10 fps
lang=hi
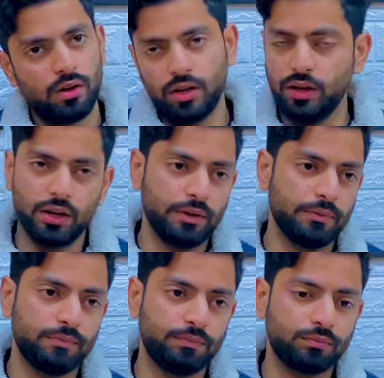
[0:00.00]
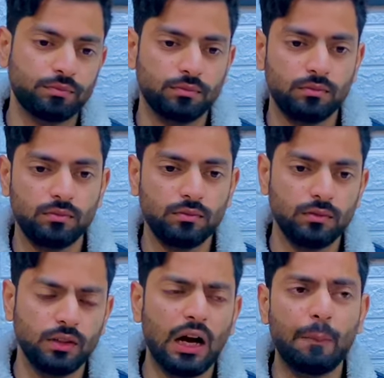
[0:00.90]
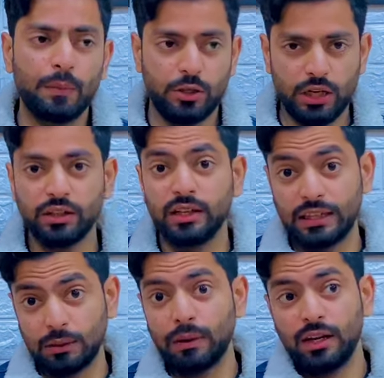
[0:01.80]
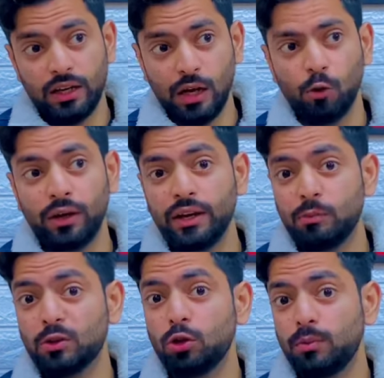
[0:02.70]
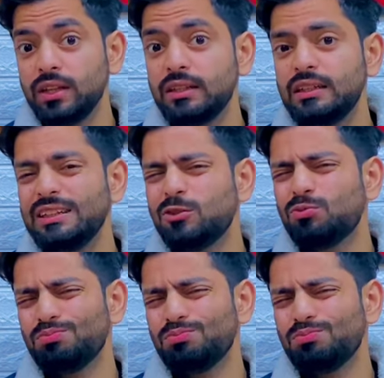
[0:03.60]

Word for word: ठीक है आपने शायद ये लेक्चर पहले लिया हो लेकिन इसमें थोड़ी मैंने चीज़